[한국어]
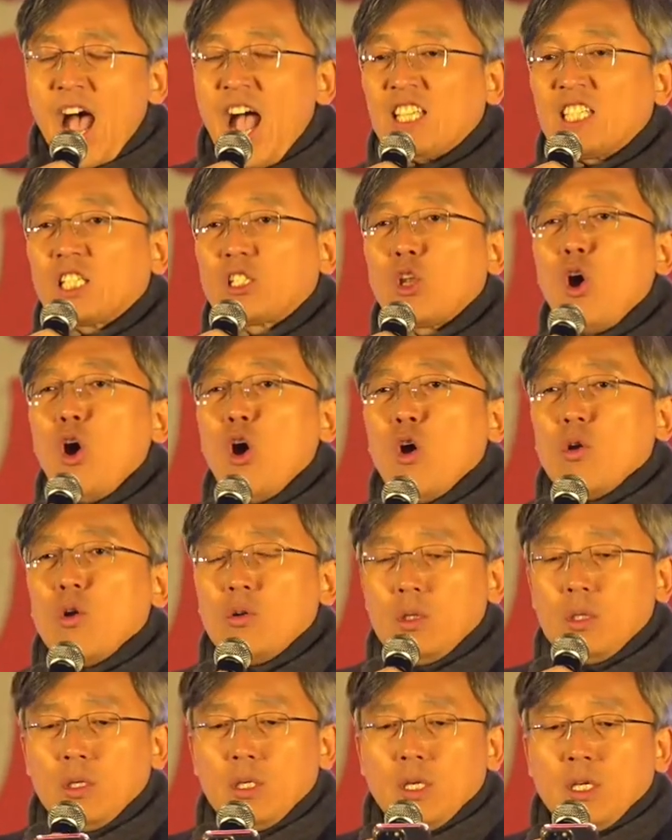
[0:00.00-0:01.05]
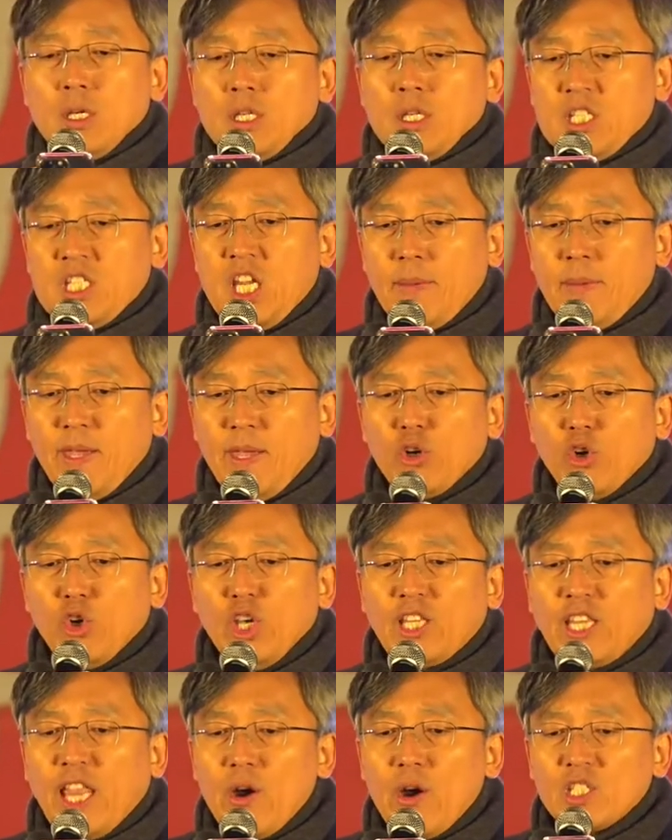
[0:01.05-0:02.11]
아직도
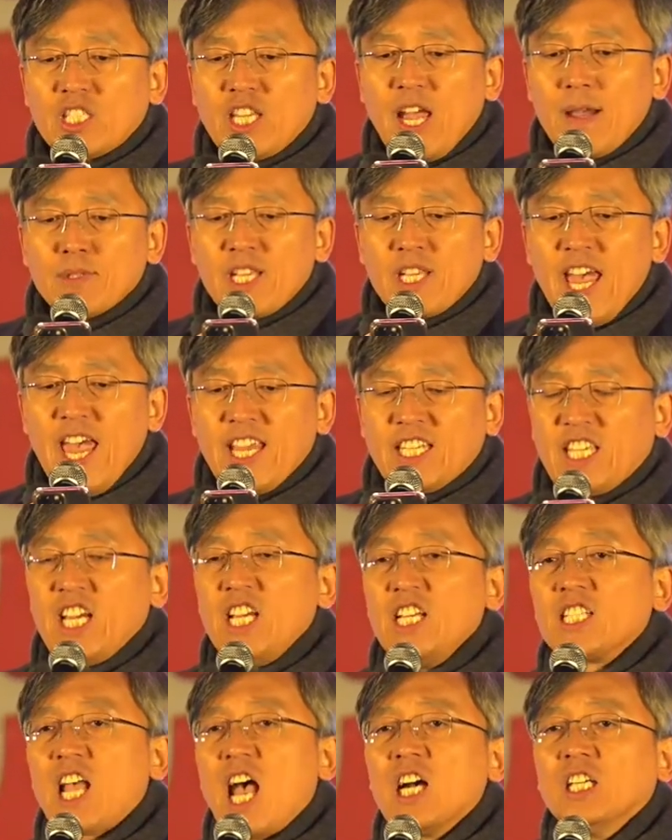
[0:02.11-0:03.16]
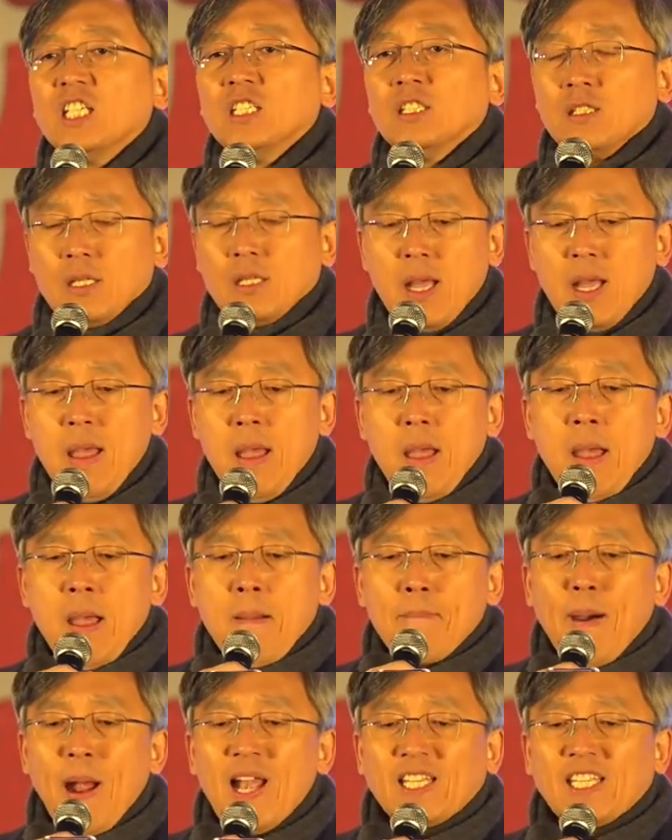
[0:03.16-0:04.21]
12구 이태원 참사의 진상은
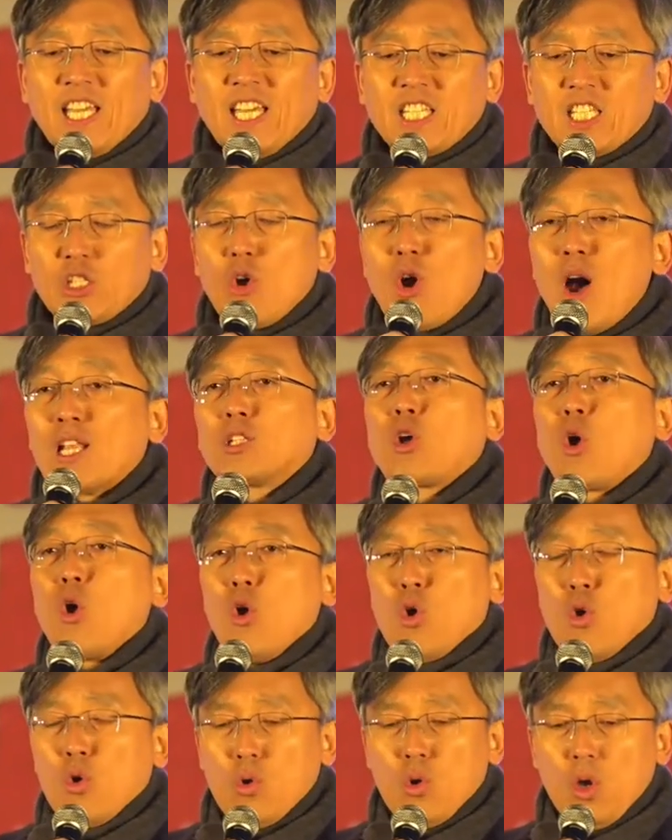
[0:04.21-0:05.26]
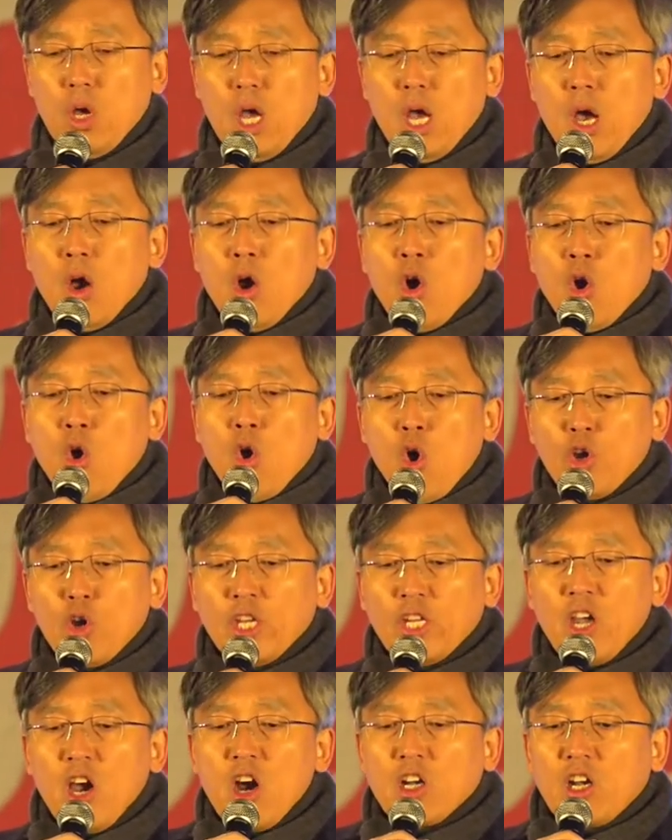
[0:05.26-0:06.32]
밝히지도 않고
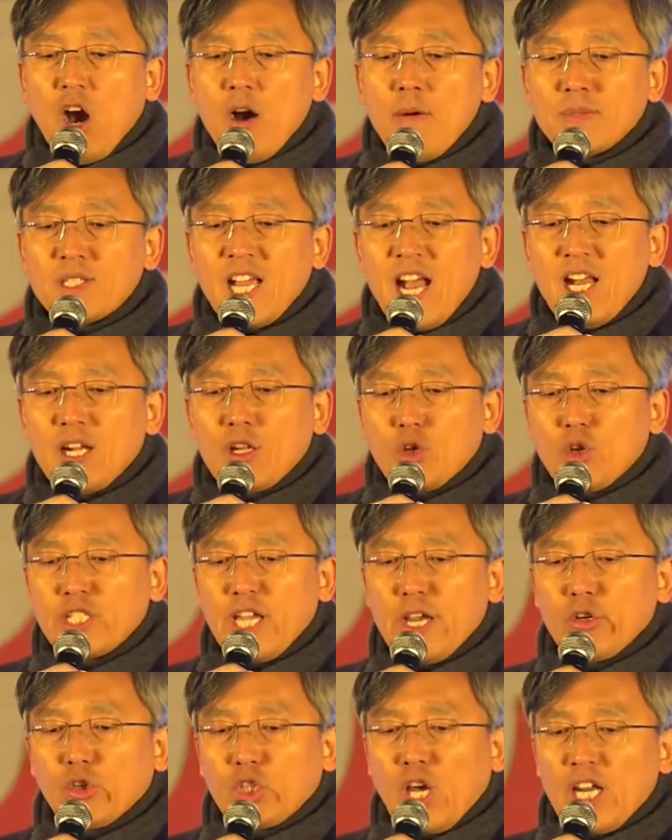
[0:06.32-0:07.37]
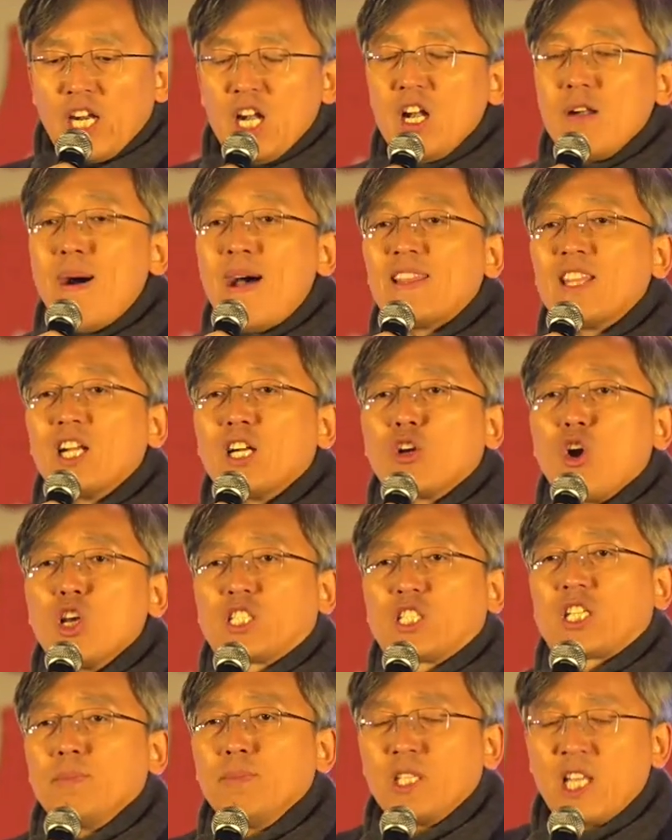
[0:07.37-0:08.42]
오히려 검찰 독재 국가를
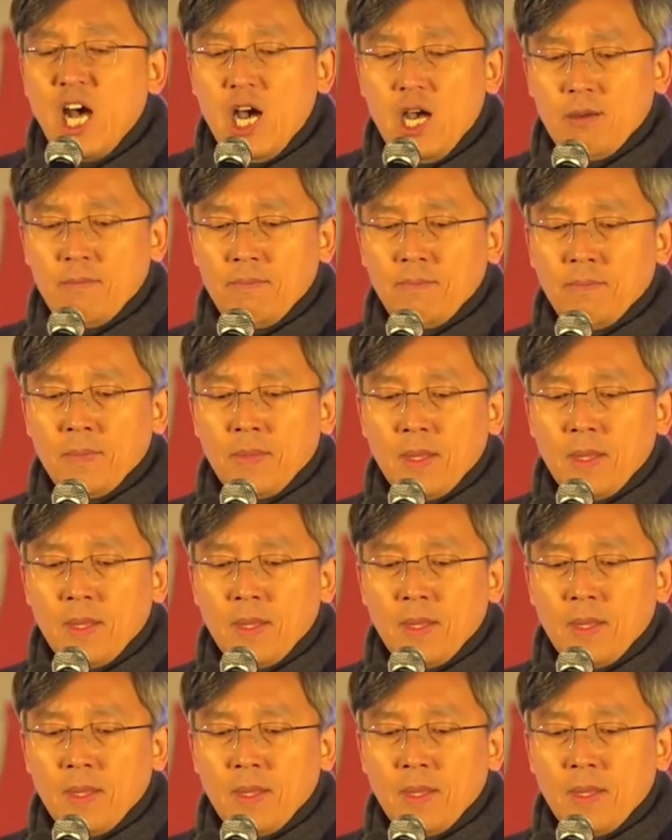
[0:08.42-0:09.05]
만들고 있습니다.